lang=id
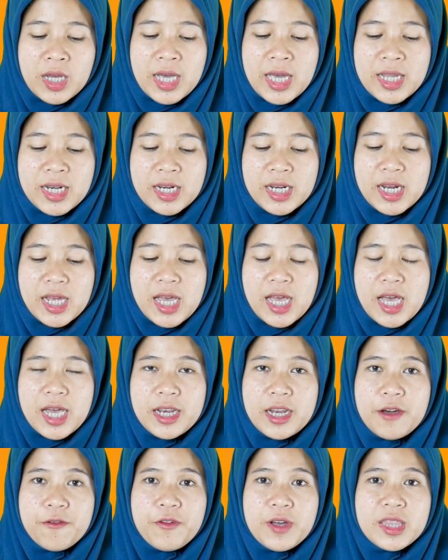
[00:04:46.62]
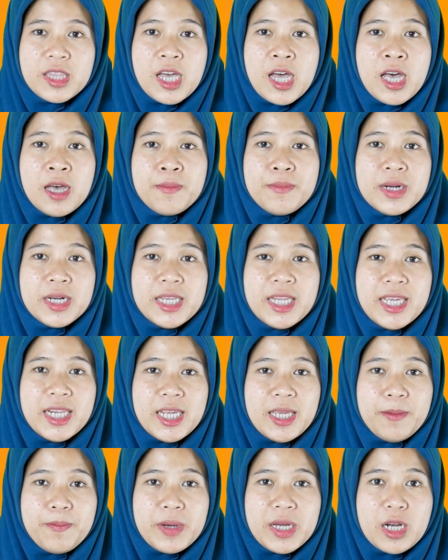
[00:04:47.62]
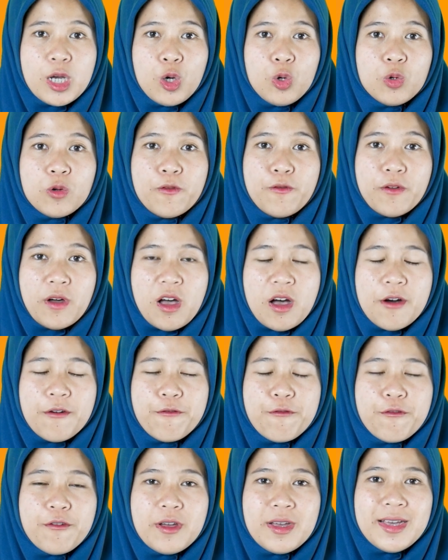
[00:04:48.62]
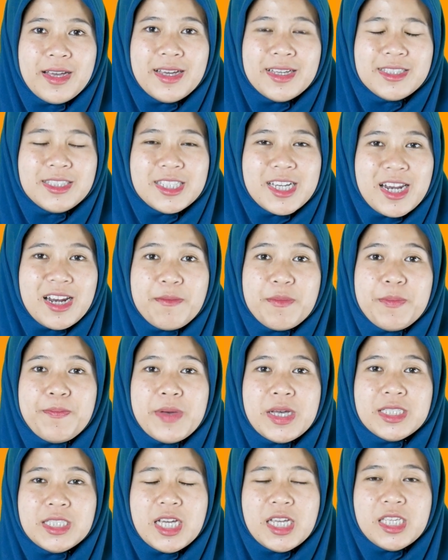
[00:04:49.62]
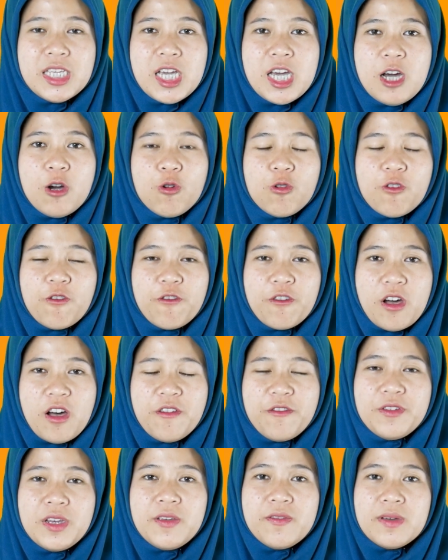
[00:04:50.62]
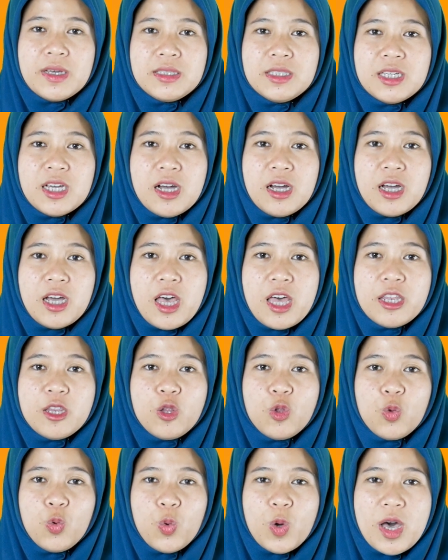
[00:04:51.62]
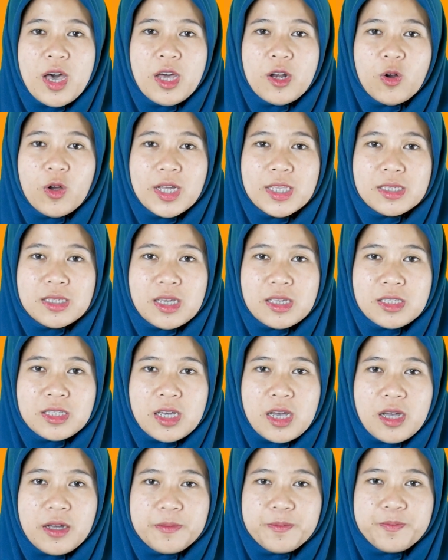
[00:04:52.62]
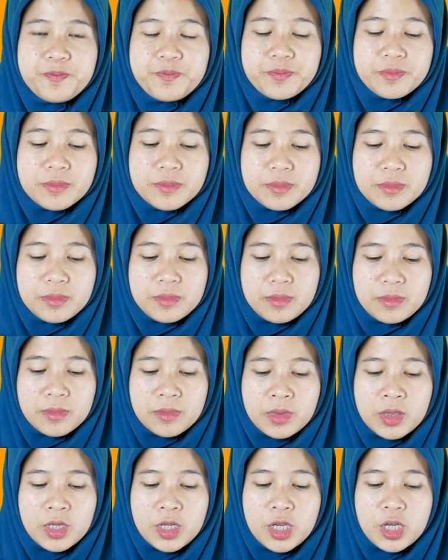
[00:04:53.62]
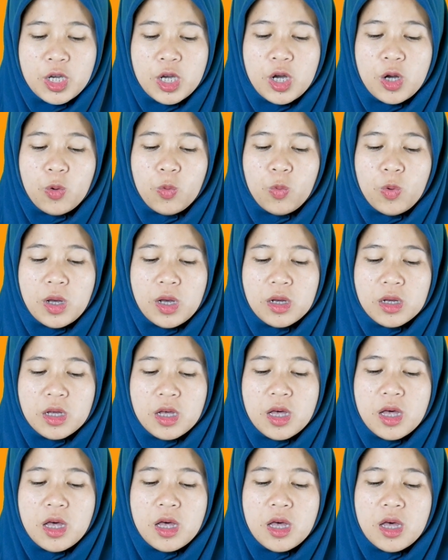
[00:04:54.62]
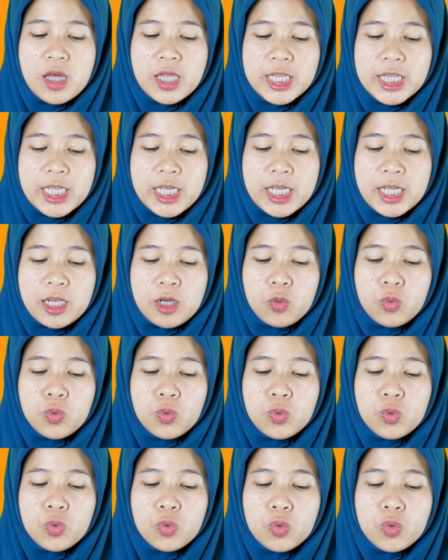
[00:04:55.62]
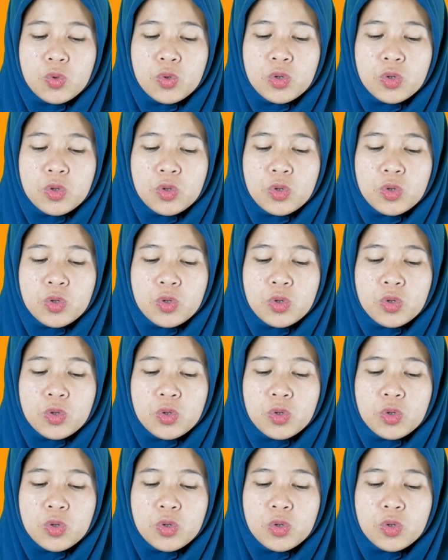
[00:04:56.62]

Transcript: karena ada fathah berdiri pada huruf qaf. Cara membacanya, huruf qaf dipanjangkan dua harokat saja. qatilu.